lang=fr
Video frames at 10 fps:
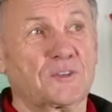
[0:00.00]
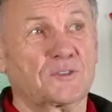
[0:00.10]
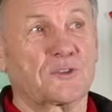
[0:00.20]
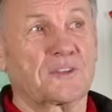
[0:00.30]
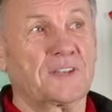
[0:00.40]

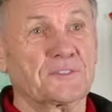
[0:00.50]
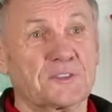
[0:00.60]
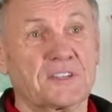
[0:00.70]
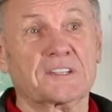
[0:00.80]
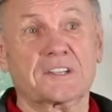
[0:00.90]
contre Nantes
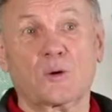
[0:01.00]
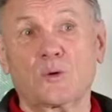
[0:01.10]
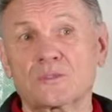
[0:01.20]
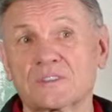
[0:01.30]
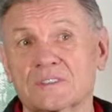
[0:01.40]

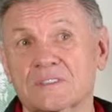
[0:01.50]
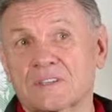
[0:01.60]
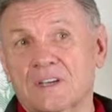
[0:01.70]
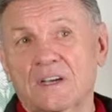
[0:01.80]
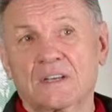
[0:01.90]
5-0.
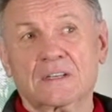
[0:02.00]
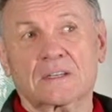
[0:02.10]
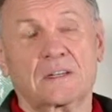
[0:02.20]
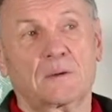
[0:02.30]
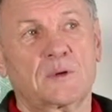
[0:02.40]
C'est
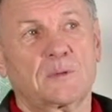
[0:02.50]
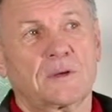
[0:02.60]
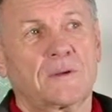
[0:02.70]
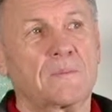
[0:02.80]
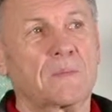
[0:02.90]
quand même
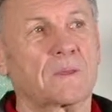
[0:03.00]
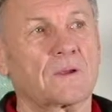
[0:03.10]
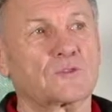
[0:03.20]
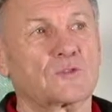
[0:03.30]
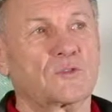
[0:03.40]

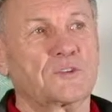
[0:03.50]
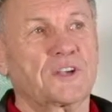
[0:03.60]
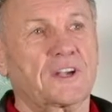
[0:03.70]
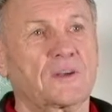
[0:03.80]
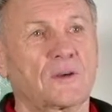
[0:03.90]
un
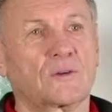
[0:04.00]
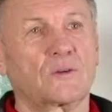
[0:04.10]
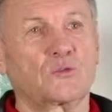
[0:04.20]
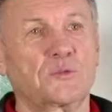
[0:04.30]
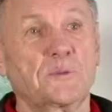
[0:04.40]
souvenir
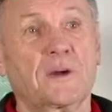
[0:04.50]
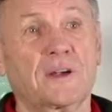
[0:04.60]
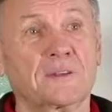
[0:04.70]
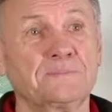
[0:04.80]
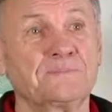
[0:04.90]
qu'on n'oublie pas. Hein.